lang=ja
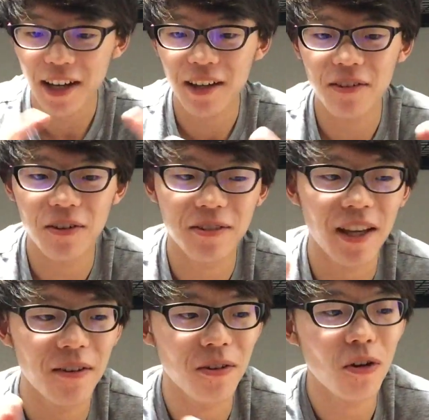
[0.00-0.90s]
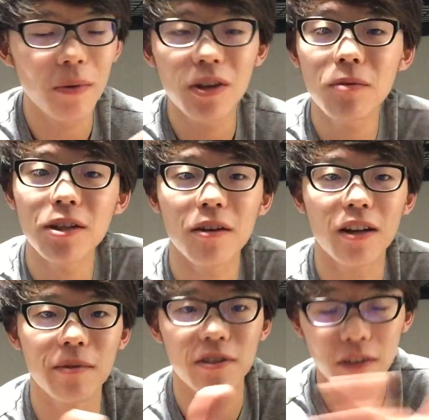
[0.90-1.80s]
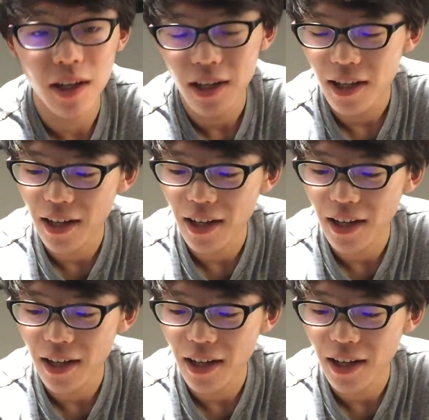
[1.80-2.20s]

械の最後、コメントみたいなのがありますよね。